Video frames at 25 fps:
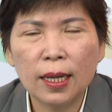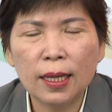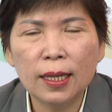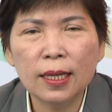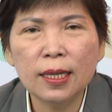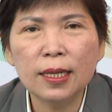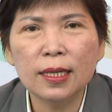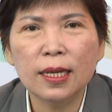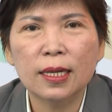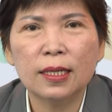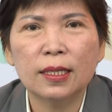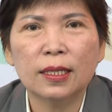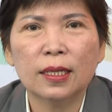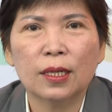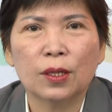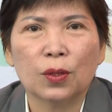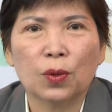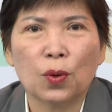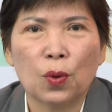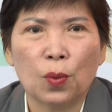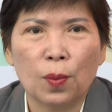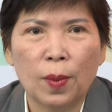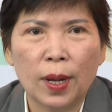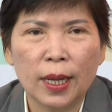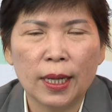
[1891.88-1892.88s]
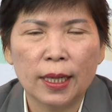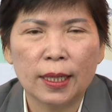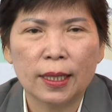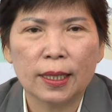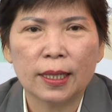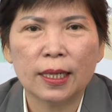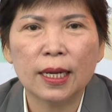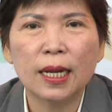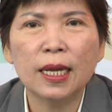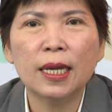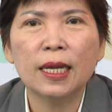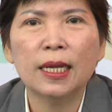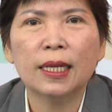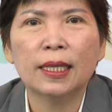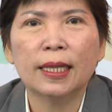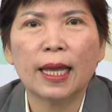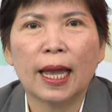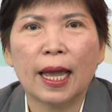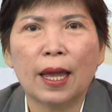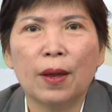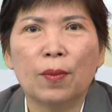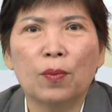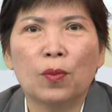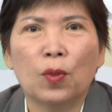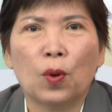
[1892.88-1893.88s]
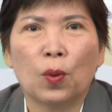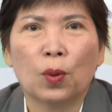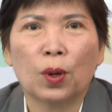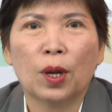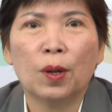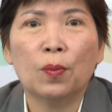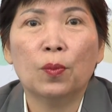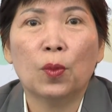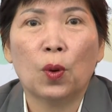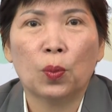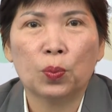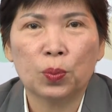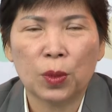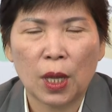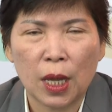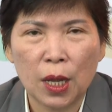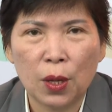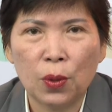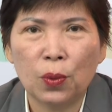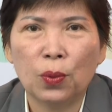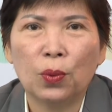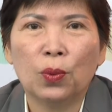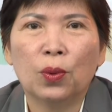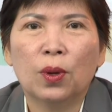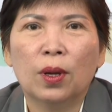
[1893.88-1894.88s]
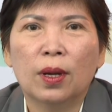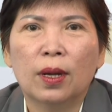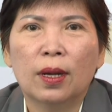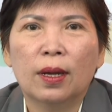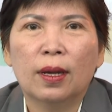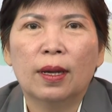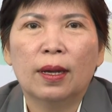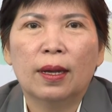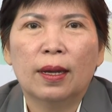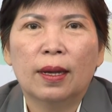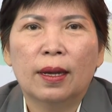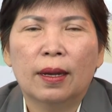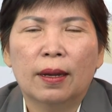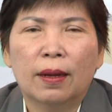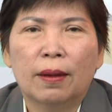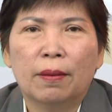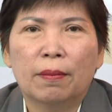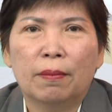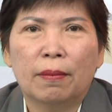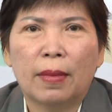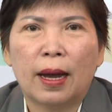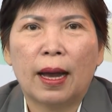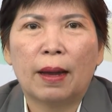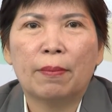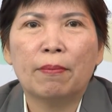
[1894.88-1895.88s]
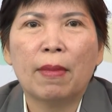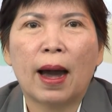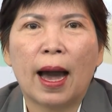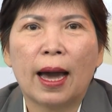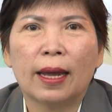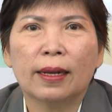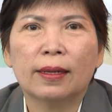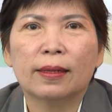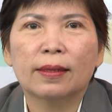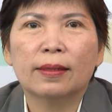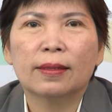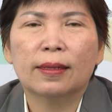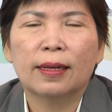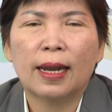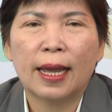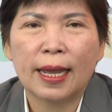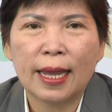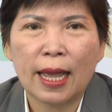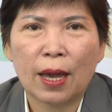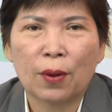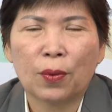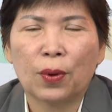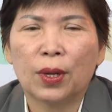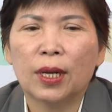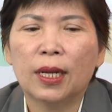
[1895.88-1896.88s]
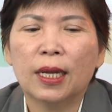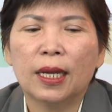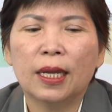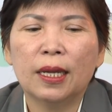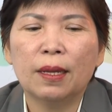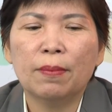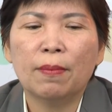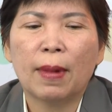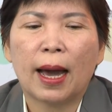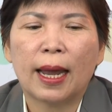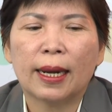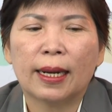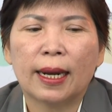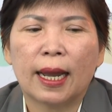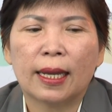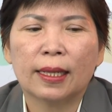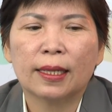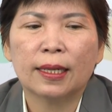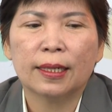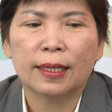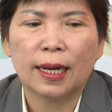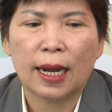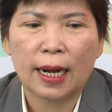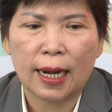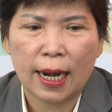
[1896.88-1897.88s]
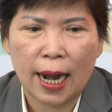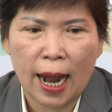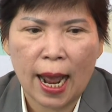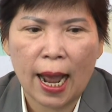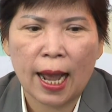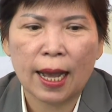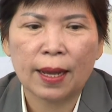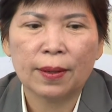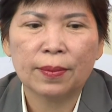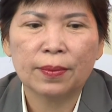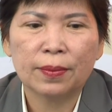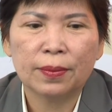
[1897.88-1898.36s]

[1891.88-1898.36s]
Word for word: lý nhân sự của mình đi theo một cái mục tiêu mà bạn là nhà quản lý bạn đã tự đặt ra.